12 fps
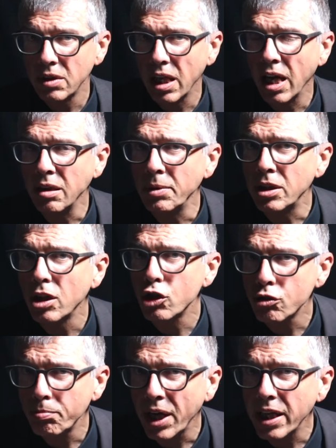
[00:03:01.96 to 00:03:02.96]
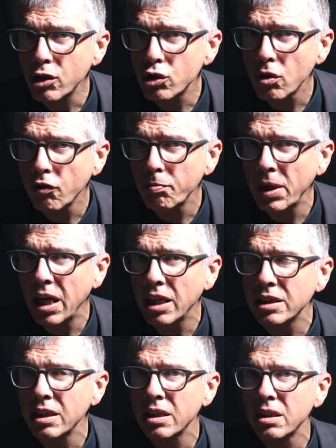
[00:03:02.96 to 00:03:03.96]
Ein mit Sprengstoff
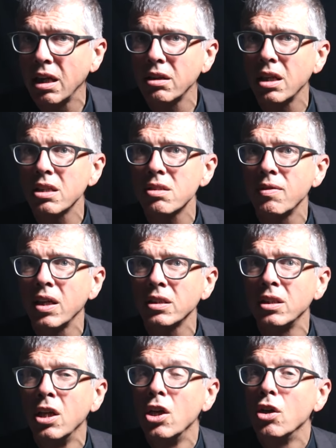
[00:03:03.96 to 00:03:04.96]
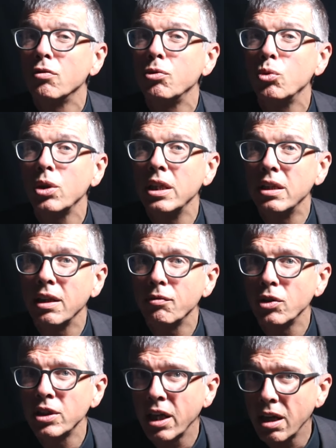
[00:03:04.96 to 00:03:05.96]
beladener Tanklastwagen fuhr in den
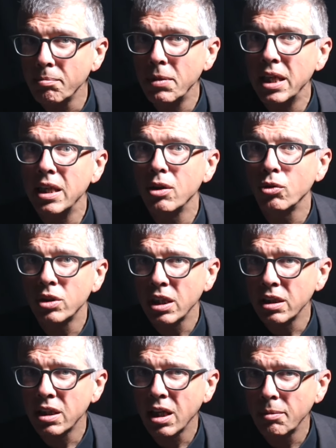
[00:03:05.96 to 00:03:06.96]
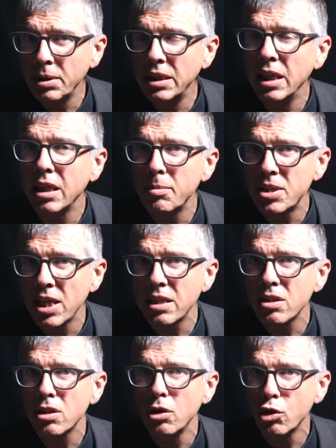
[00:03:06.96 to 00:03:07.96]
von der Armee und den Carabinieri
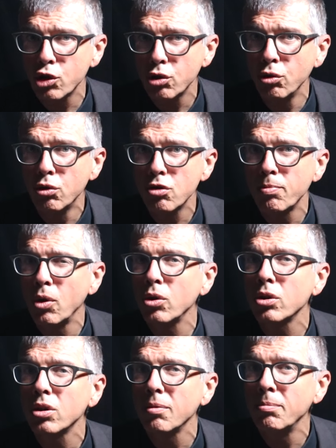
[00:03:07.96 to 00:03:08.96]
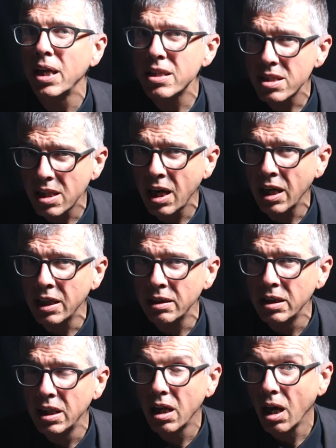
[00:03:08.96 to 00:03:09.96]
besetzten Stützpunkt Maestrale.
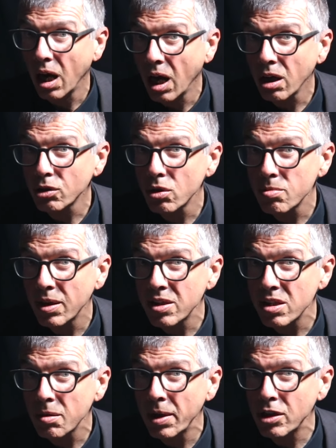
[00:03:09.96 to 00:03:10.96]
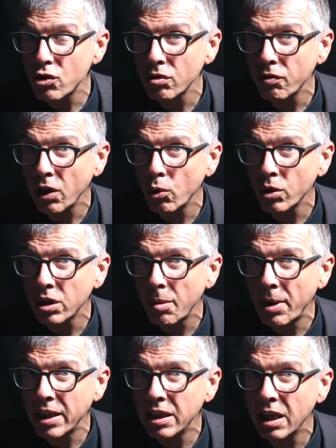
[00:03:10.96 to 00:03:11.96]
28 Menschen verloren
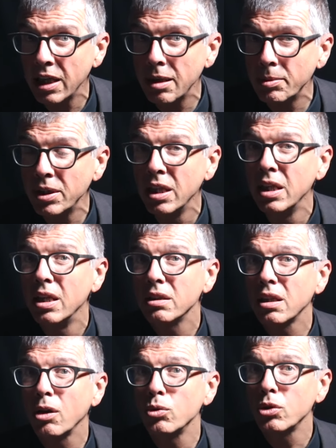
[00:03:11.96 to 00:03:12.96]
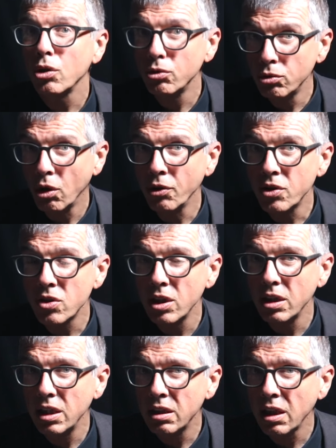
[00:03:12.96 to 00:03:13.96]
dabei ihr Leben, darunter
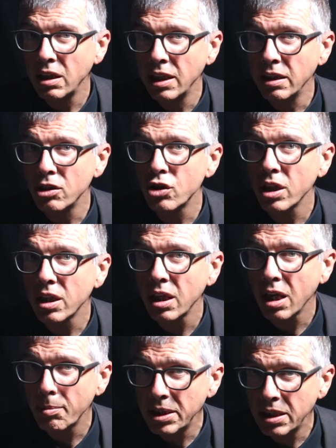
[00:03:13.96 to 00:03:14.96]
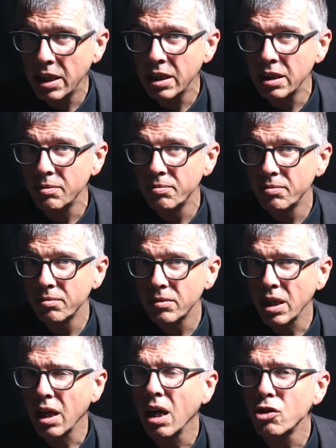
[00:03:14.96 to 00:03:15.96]
19 italienische Carabinieri.
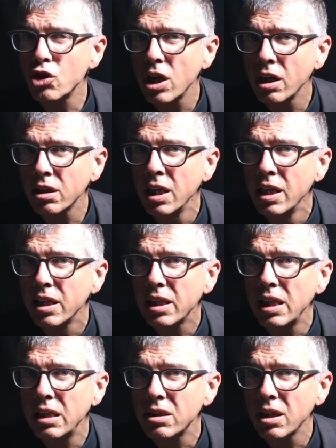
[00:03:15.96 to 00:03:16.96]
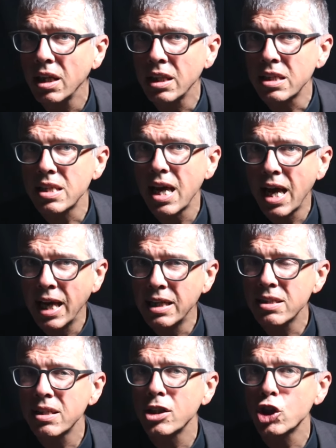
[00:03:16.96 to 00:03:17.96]
Der Anschlag gilt als
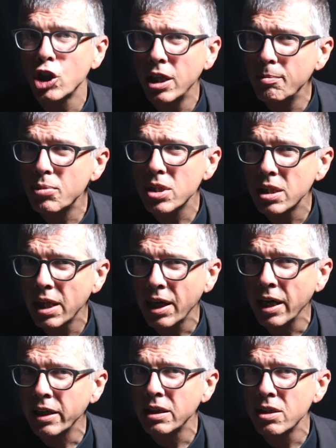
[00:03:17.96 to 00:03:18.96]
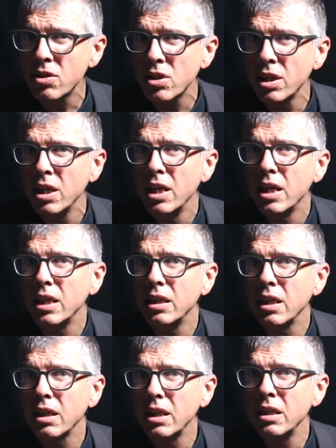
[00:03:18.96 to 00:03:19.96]
eines der schlimmsten Ereignisse
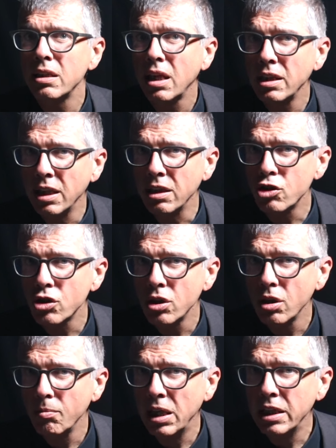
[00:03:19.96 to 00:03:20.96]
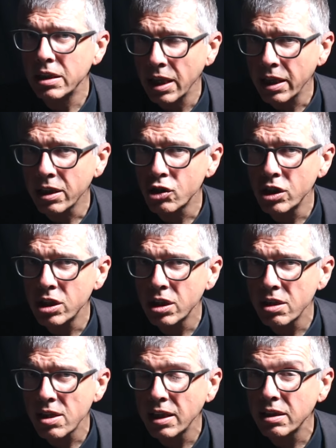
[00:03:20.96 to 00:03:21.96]
in der italienischen
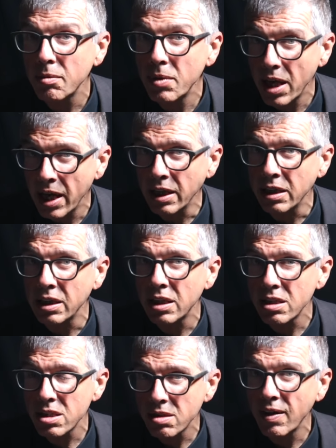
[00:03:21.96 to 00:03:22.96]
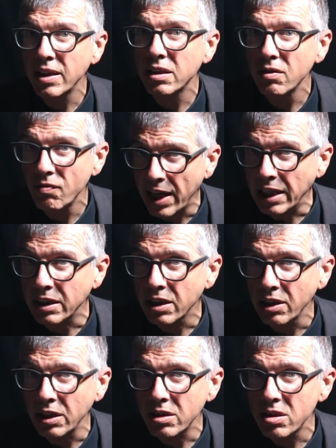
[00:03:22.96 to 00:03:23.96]
Militärgeschichte seit dem Ende des Zweiten
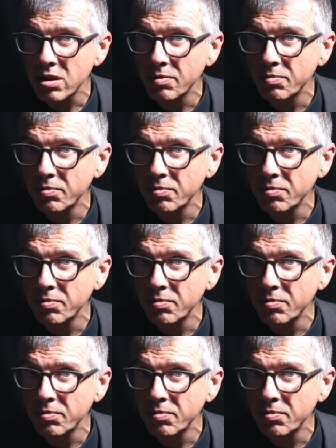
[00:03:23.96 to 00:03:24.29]
Weltkriegs.